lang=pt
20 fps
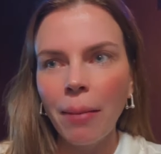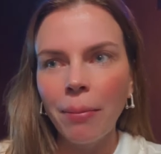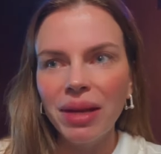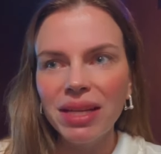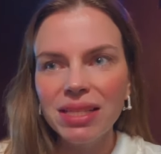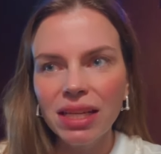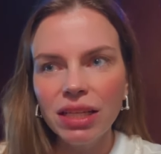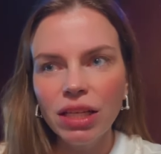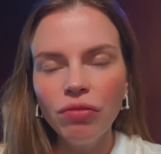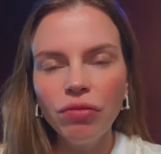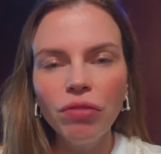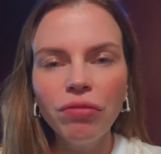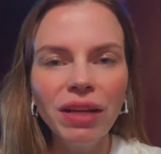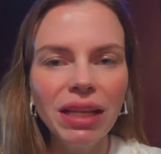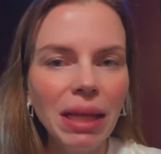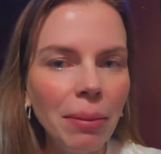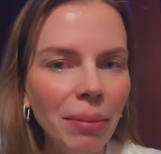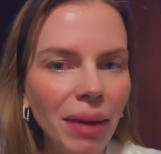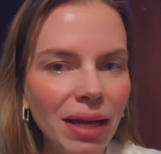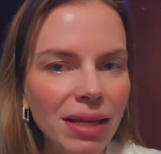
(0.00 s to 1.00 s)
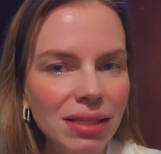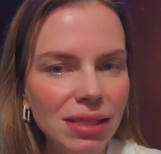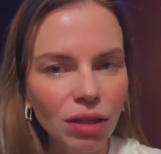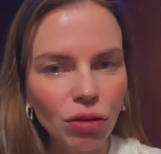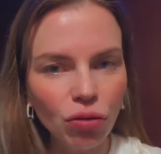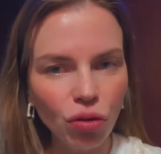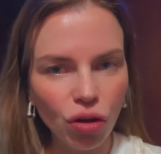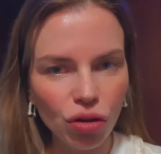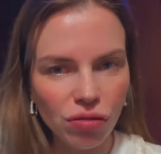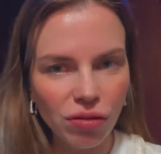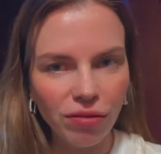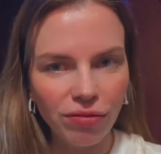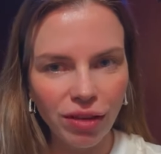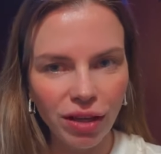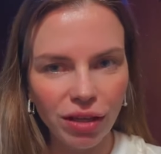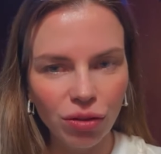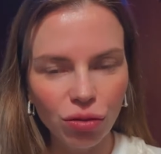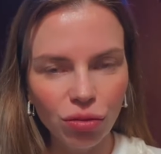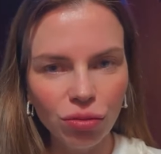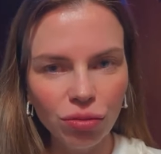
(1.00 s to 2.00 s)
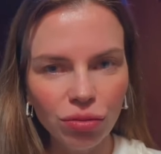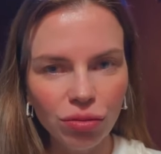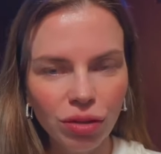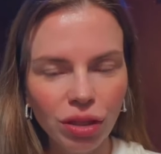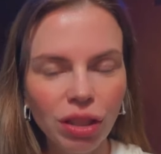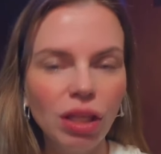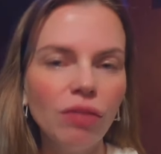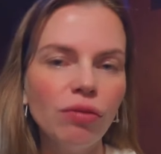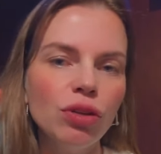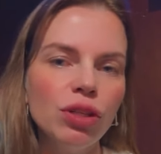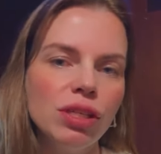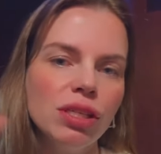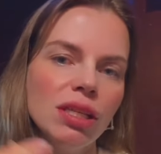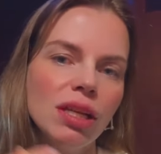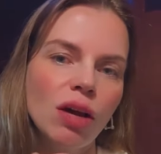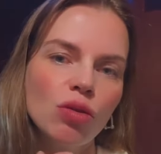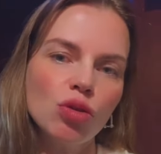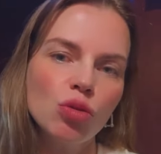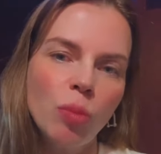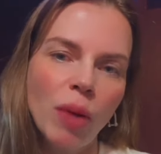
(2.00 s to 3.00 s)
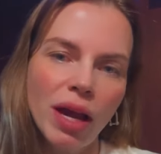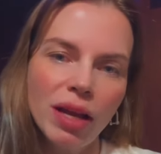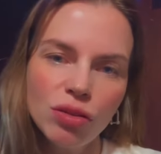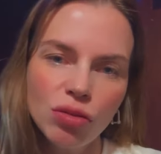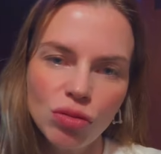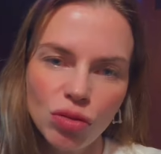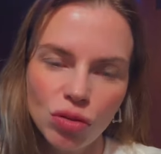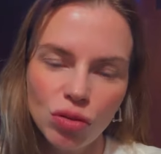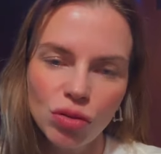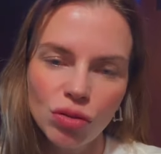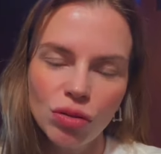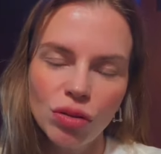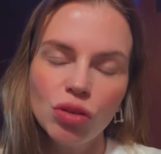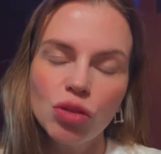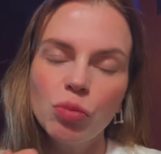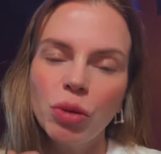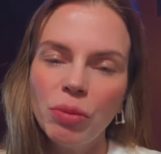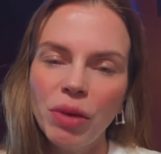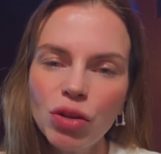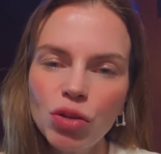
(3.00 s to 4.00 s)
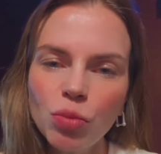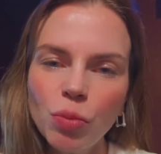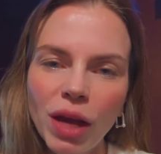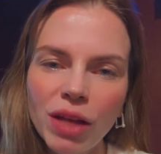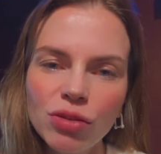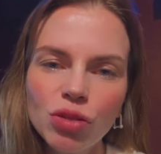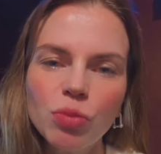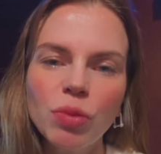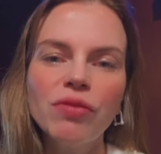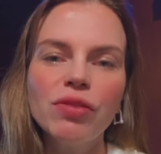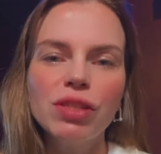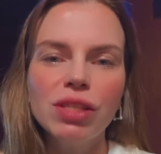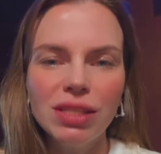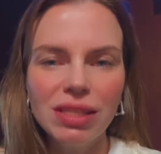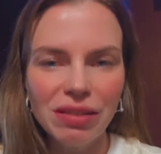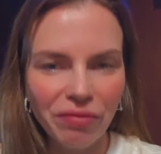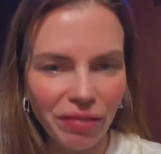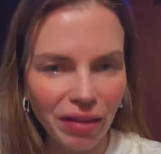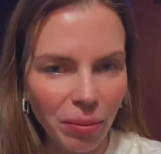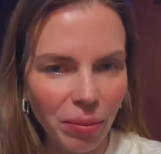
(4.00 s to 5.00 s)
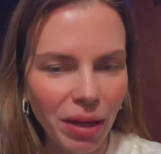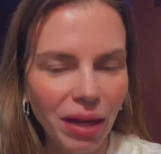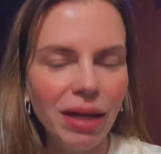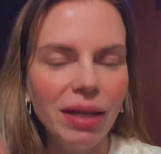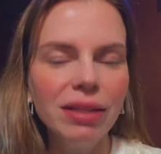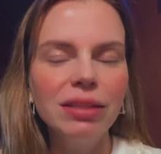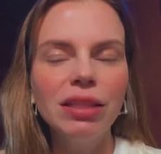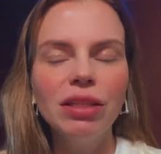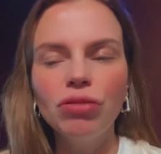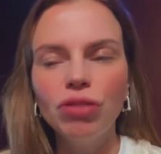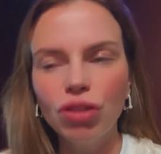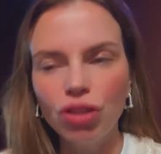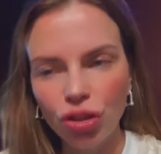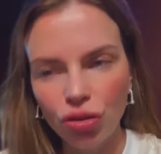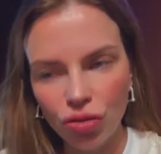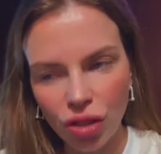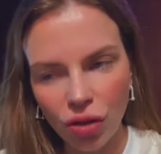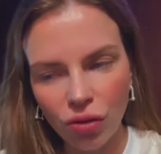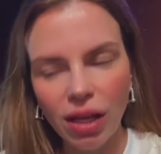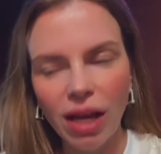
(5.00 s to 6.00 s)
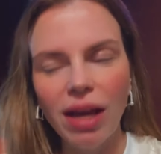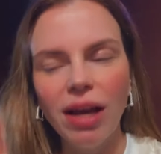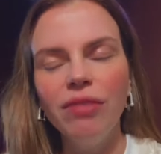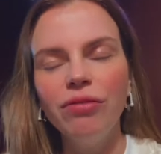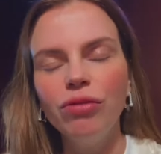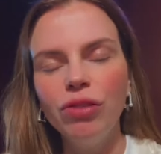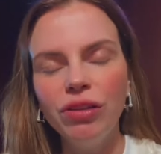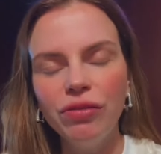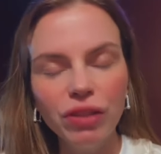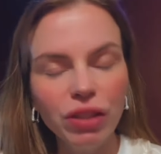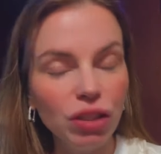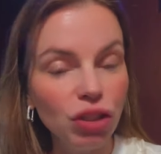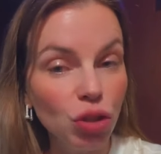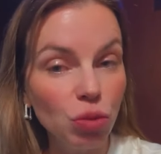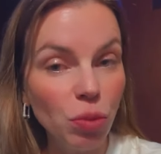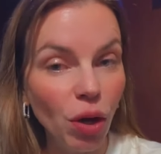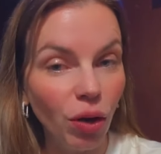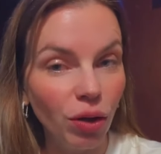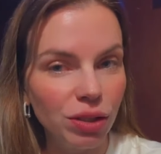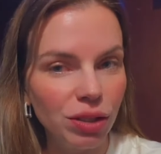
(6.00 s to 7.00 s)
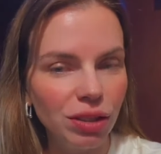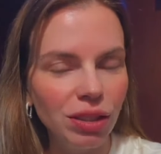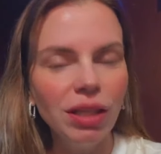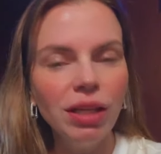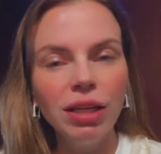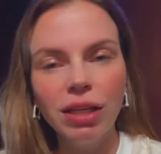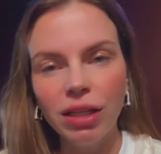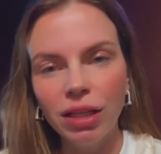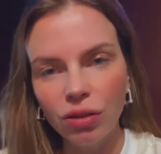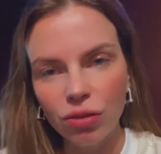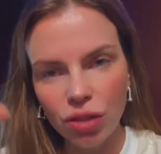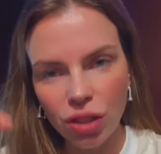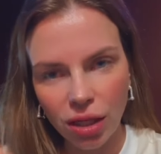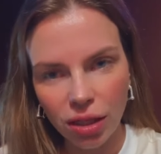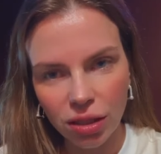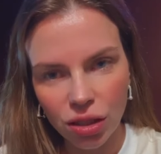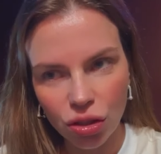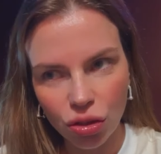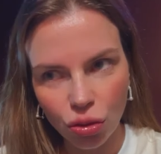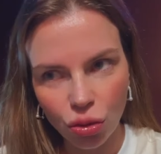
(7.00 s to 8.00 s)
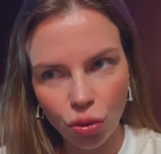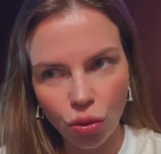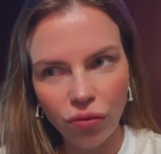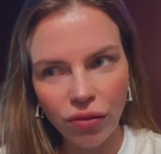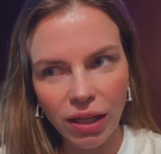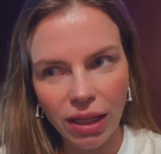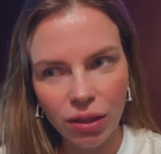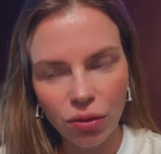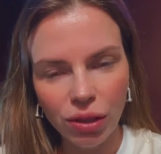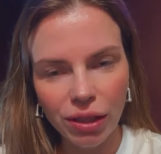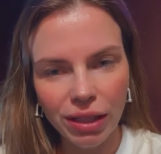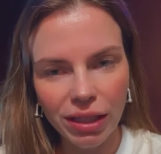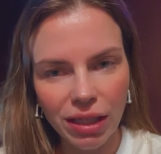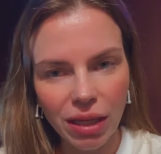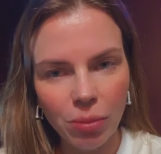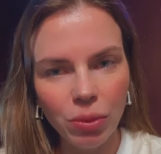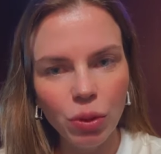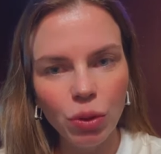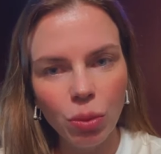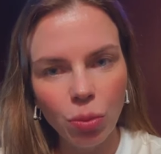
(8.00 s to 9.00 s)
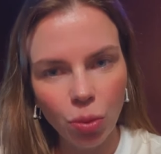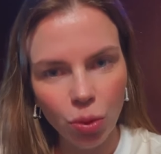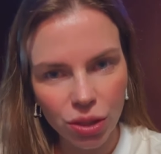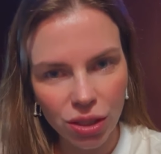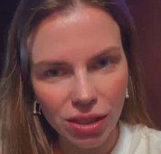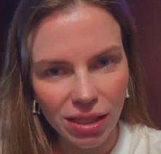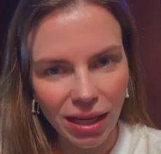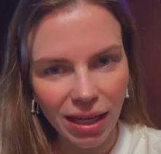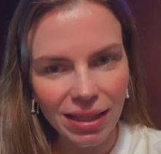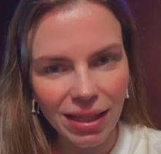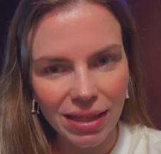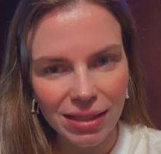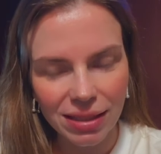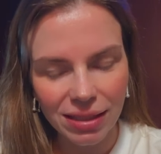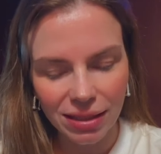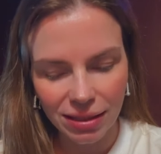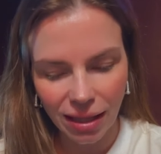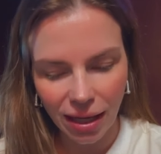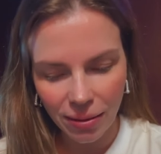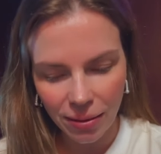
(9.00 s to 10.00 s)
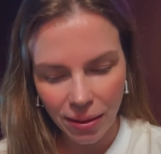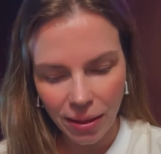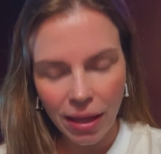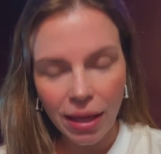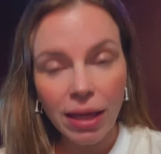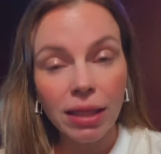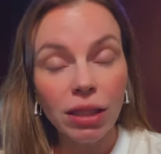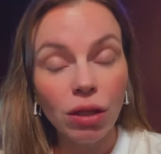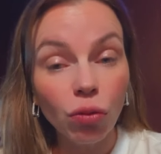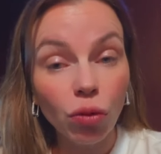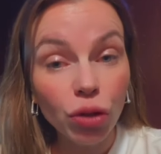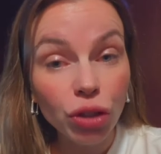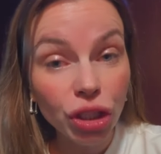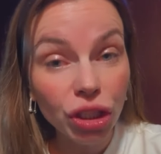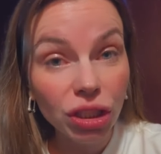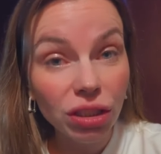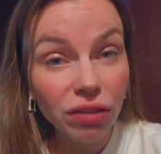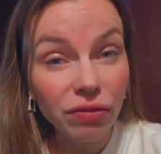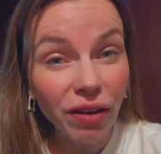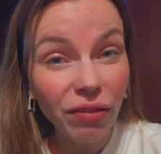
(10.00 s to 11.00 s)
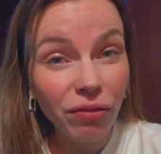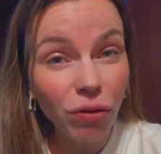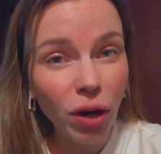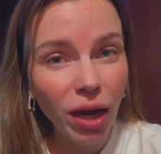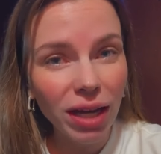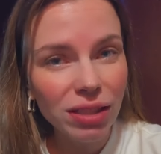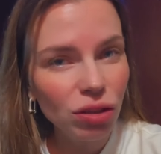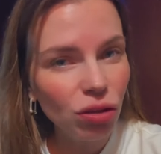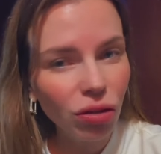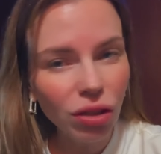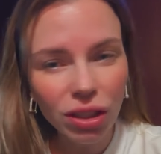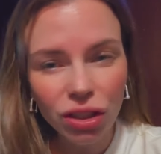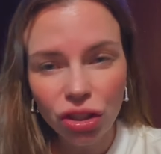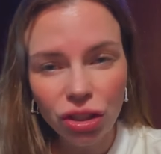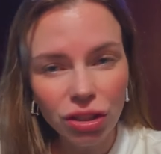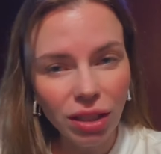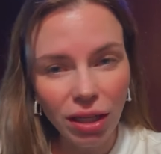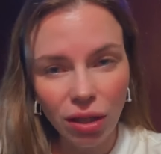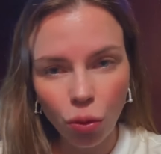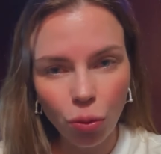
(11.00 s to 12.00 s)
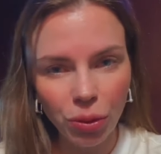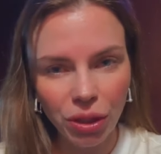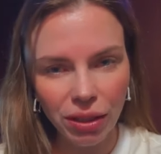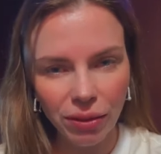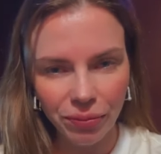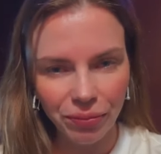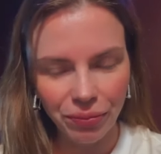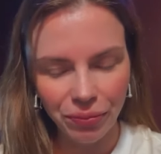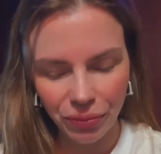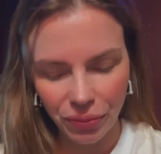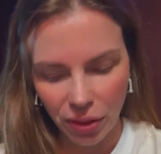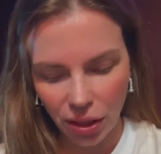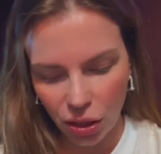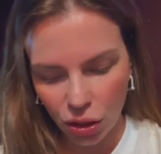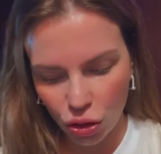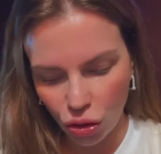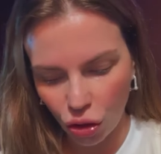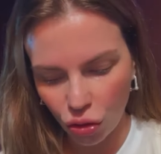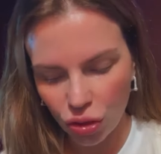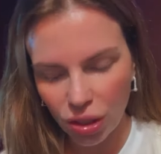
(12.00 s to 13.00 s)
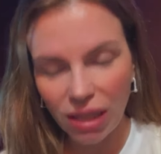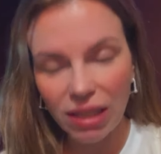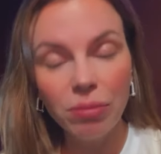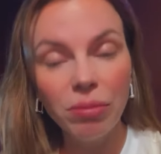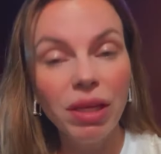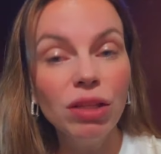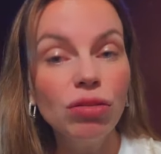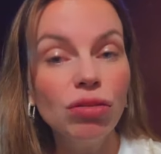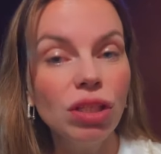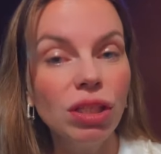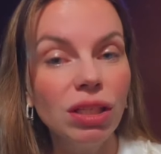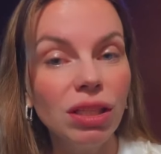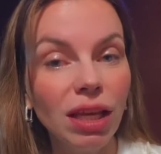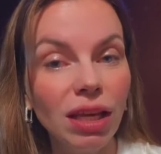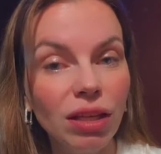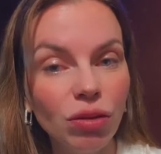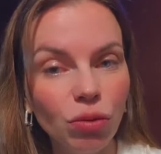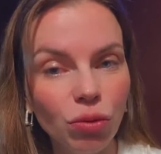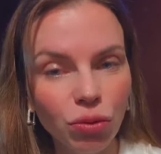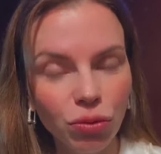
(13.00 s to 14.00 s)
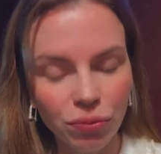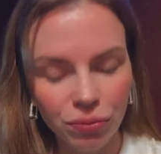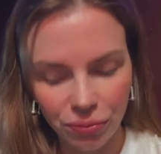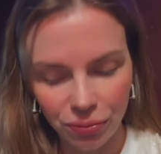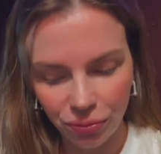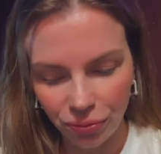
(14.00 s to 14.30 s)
Mas aí eu vou falar mais lá no nosso evento, que eu vou ensinar os passos os primeiros passos para você desinflamar, ter intestino saudável e livre de desbiose. Quem não se cadastrou, vai lá no link na bio depois e se cadastra, tá? Então hoje a gente vai focar só na, na comida, só nos alimentos que tem no.